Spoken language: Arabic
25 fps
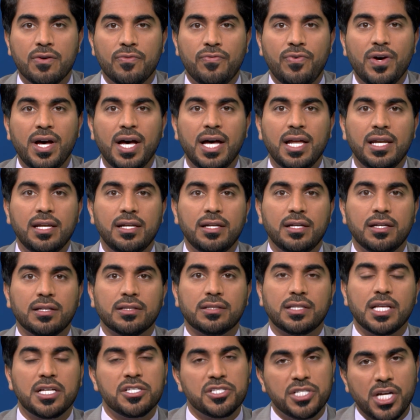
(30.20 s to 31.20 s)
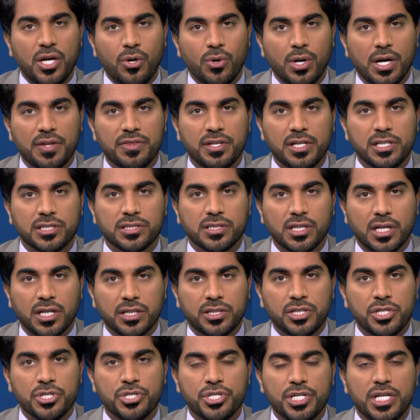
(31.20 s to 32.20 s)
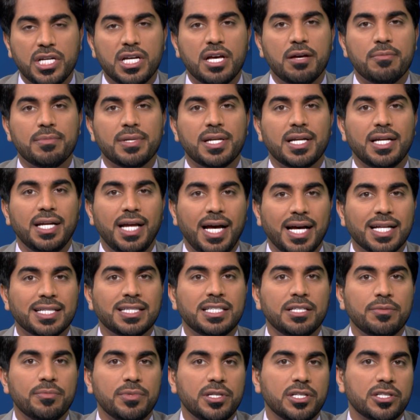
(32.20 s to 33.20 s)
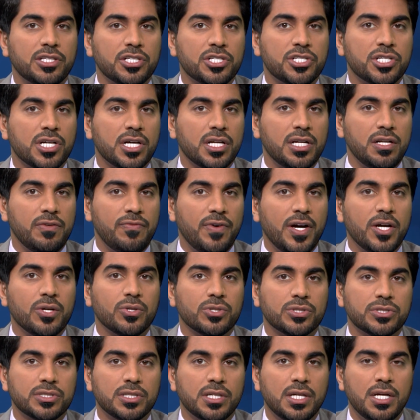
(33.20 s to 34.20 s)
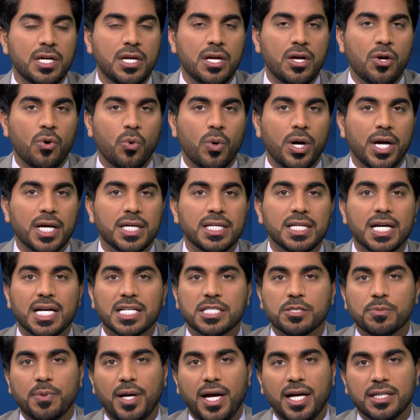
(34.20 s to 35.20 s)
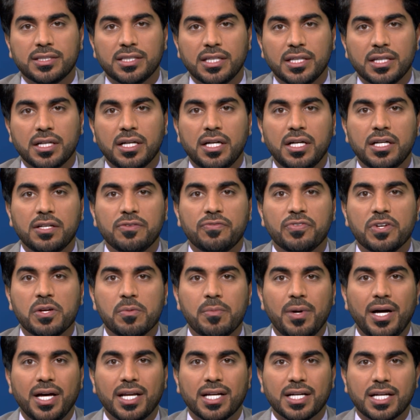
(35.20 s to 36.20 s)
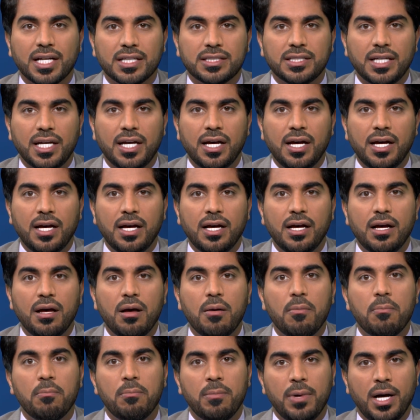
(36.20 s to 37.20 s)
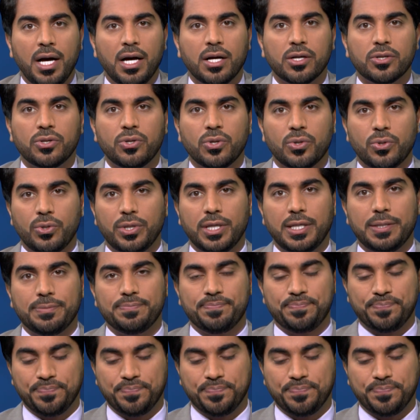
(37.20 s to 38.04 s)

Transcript: فهل تنجح هذه الاستراتيجية من الحد من انتشار الفيروس؟ وأين أصبحت إيران في معركتها مع كورونا؟